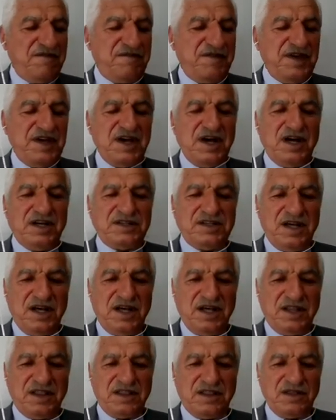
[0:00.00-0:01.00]
في
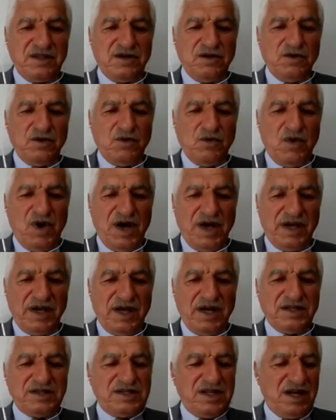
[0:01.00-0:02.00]
أحداث
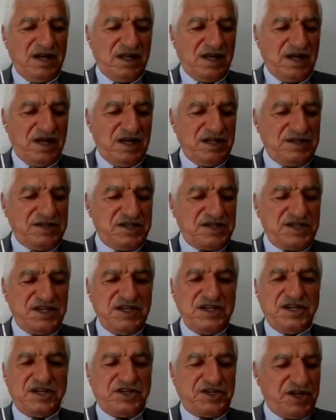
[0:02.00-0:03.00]
واقعة
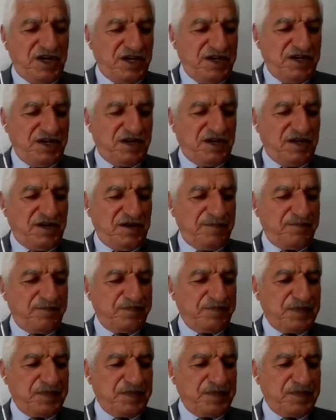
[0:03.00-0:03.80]
القادسية الشهيرة